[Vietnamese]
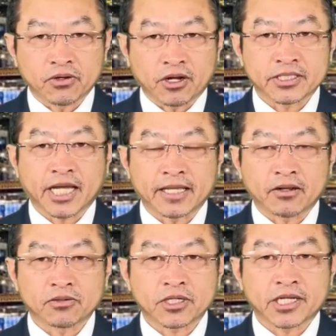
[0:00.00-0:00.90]
có tài
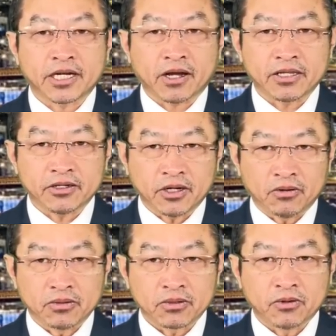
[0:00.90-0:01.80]
tàu tất cả nó cá nhau rộng
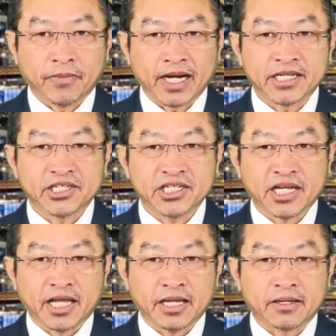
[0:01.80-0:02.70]
cũng mà linh chi
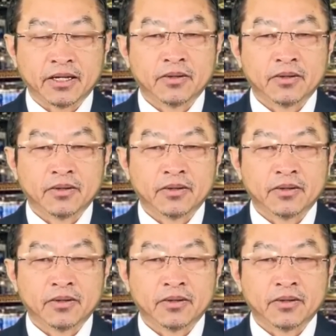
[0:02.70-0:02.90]
này,